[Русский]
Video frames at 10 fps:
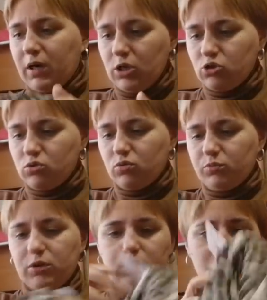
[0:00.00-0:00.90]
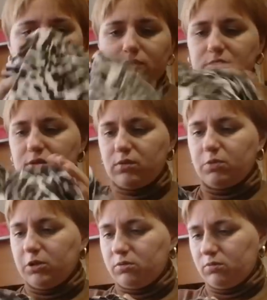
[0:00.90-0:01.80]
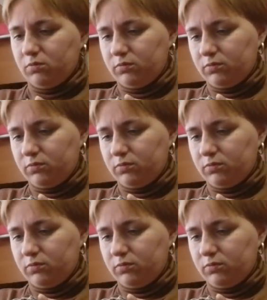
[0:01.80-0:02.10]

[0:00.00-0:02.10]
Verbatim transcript: По качеству мне нравится, ребят.